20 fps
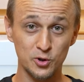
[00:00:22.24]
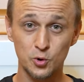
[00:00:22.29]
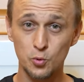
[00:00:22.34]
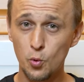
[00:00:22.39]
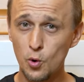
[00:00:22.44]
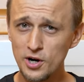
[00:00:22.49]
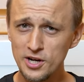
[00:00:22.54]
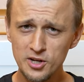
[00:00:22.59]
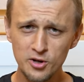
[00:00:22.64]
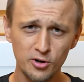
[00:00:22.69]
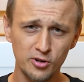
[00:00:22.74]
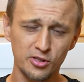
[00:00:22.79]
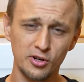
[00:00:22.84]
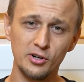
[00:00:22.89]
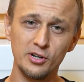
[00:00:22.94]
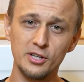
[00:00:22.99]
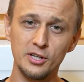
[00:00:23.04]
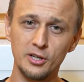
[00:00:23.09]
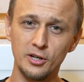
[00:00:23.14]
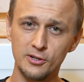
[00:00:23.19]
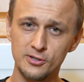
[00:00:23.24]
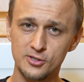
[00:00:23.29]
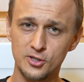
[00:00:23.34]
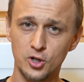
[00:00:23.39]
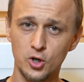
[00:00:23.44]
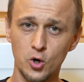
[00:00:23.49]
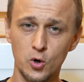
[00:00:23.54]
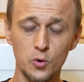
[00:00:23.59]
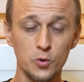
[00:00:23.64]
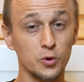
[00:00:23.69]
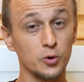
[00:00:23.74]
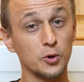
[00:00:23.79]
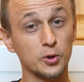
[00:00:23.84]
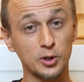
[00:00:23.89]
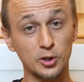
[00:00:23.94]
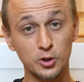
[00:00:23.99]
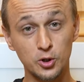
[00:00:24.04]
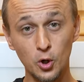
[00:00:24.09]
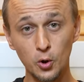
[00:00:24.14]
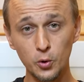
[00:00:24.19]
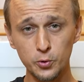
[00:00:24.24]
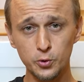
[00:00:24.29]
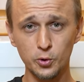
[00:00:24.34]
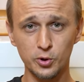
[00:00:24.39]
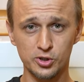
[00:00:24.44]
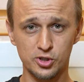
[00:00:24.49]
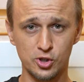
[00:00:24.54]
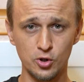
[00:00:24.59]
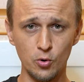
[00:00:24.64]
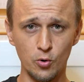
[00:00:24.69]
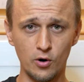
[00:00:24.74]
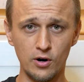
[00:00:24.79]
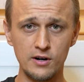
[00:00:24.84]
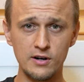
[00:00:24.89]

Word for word: Hace unos 20 o 30 años podían ir a una tienda y